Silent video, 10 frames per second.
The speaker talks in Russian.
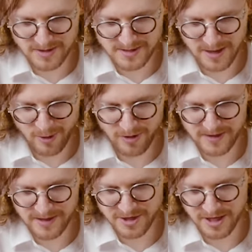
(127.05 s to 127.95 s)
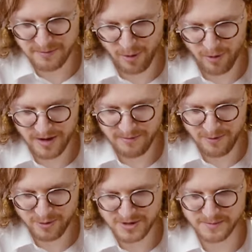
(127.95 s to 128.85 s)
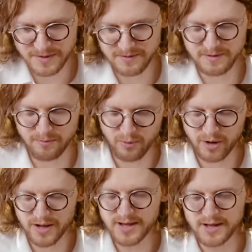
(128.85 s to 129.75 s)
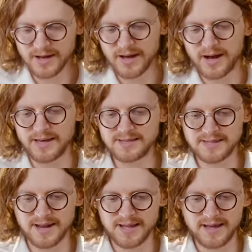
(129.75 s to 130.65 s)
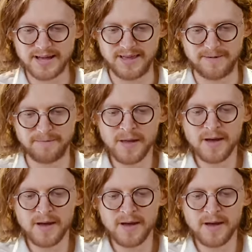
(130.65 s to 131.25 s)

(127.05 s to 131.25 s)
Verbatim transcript: Носороги, в отличие от брокколи, могут испытывать боль а, и страдания.